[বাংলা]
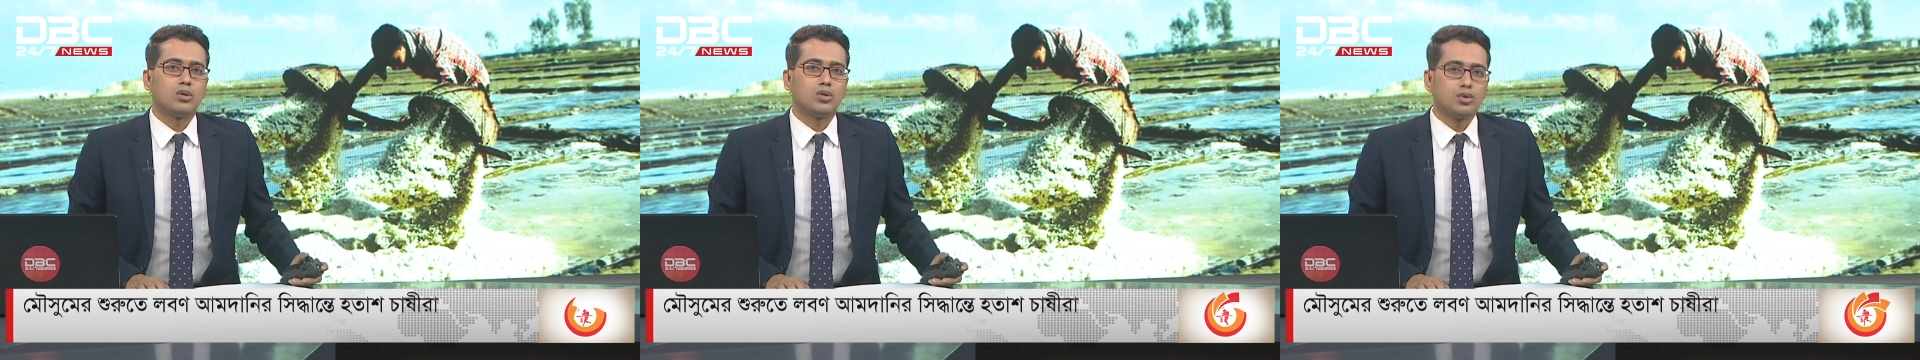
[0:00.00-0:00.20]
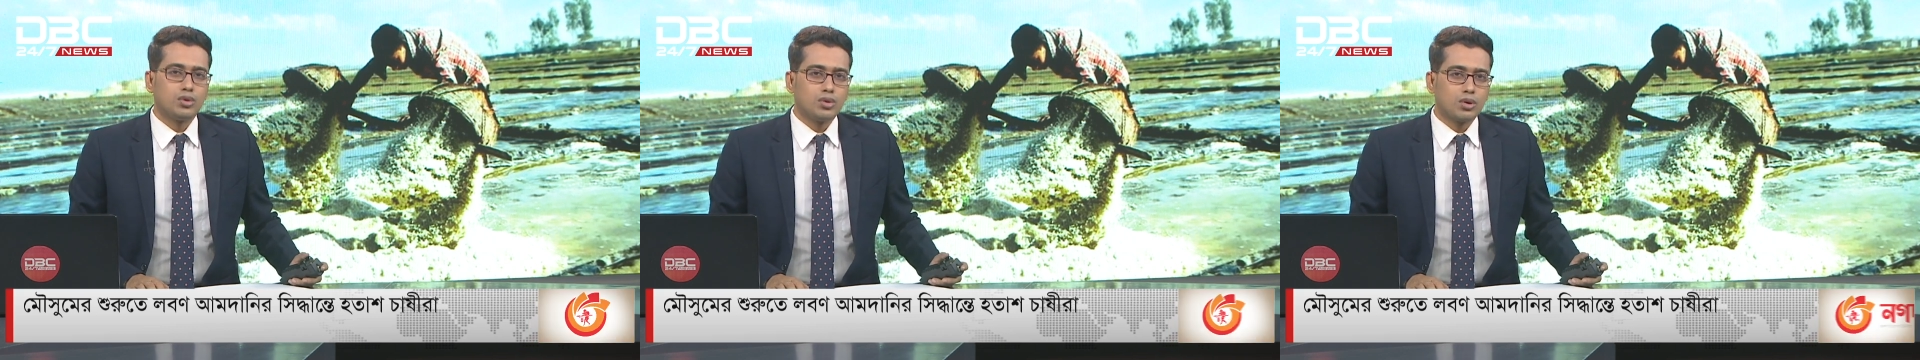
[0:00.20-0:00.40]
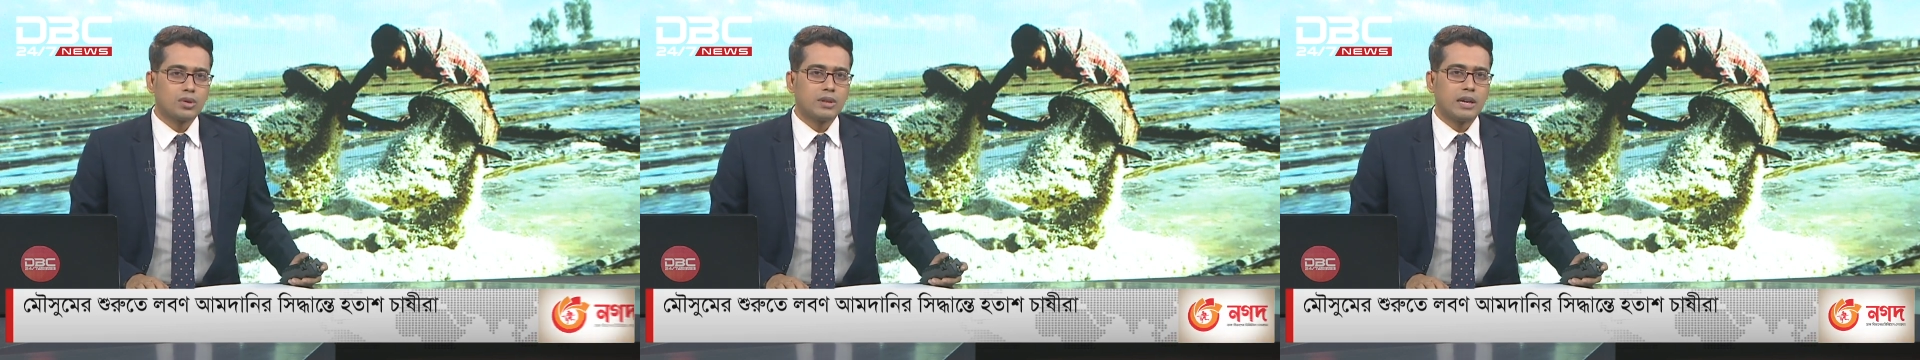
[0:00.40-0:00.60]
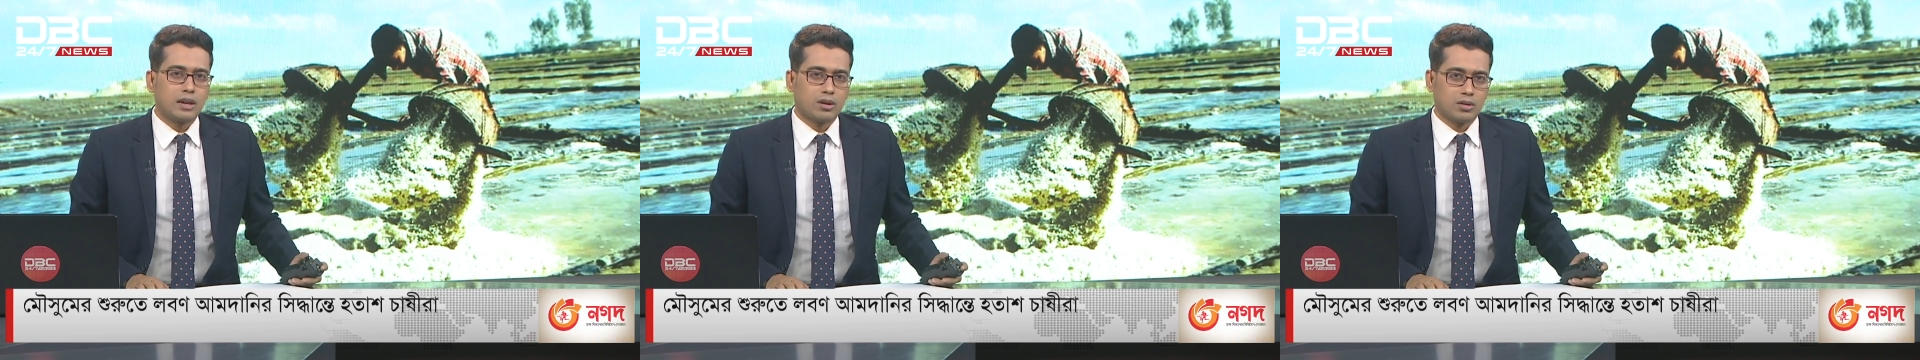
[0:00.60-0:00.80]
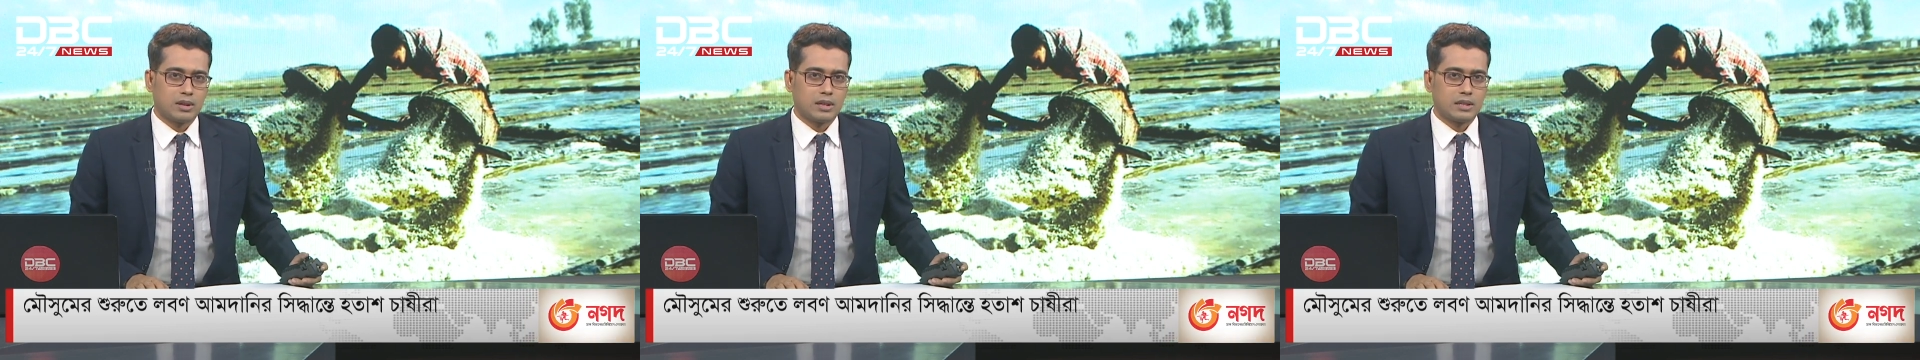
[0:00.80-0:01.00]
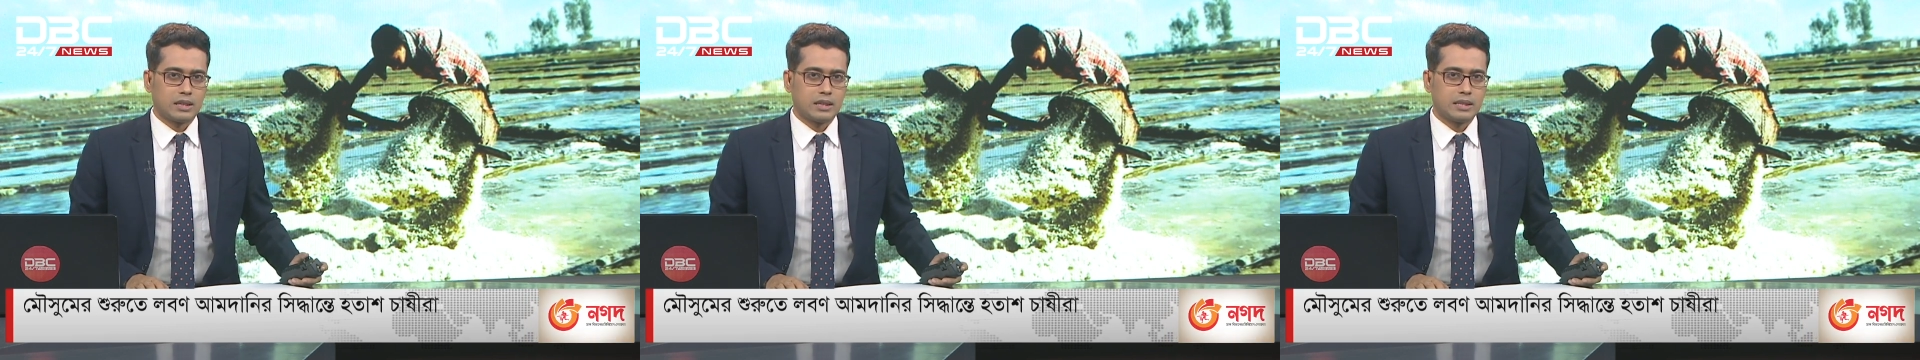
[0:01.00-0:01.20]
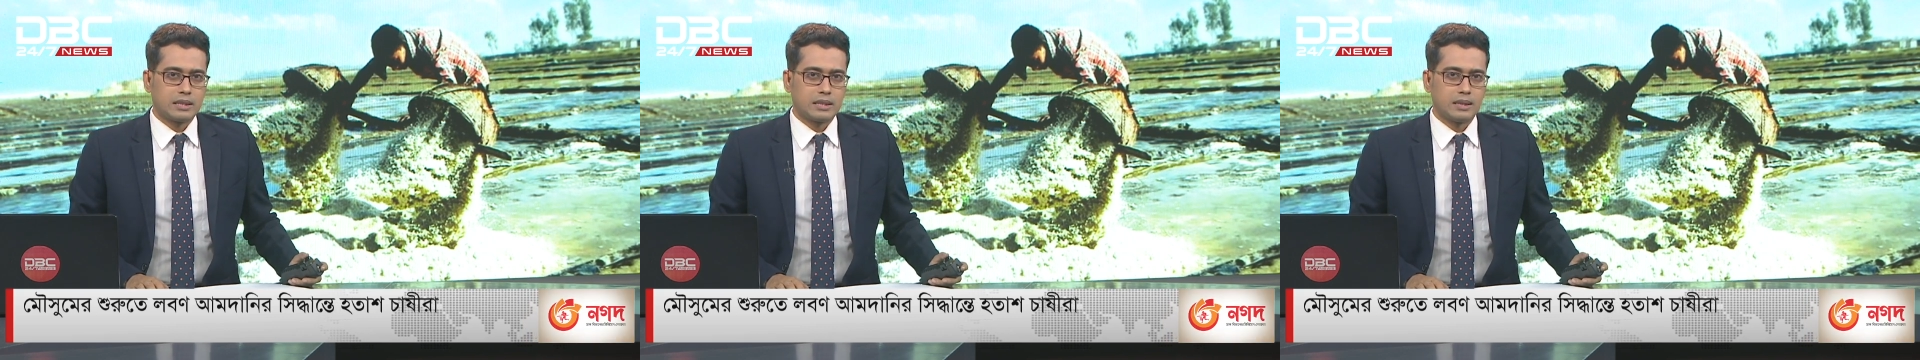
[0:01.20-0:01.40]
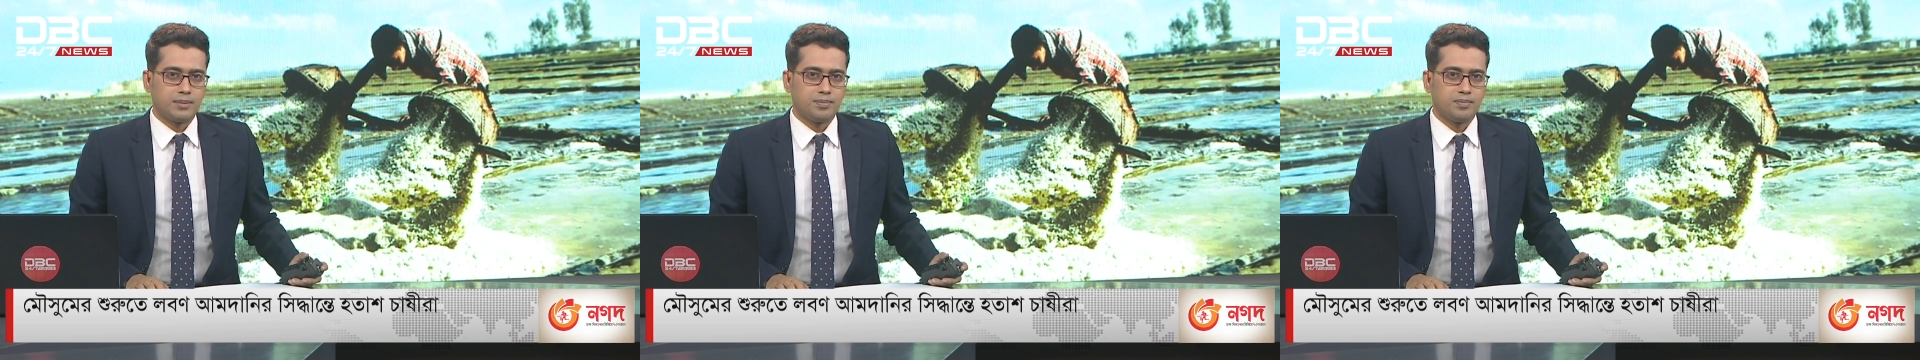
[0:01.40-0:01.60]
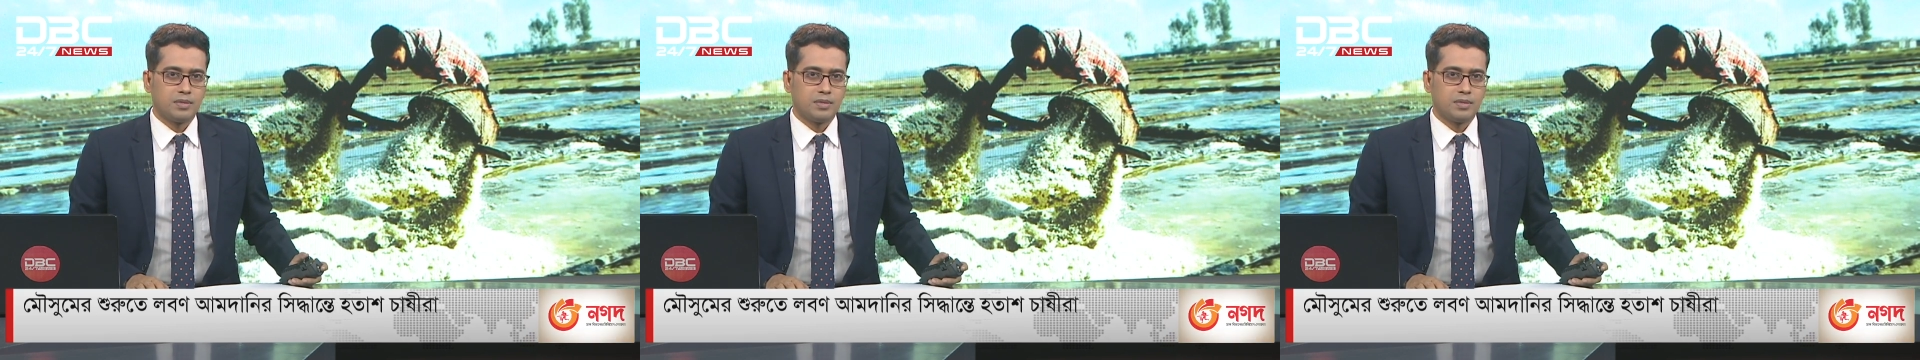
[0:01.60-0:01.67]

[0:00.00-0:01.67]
উদ্যোগ নেওয়ার কথা জানিয়েছে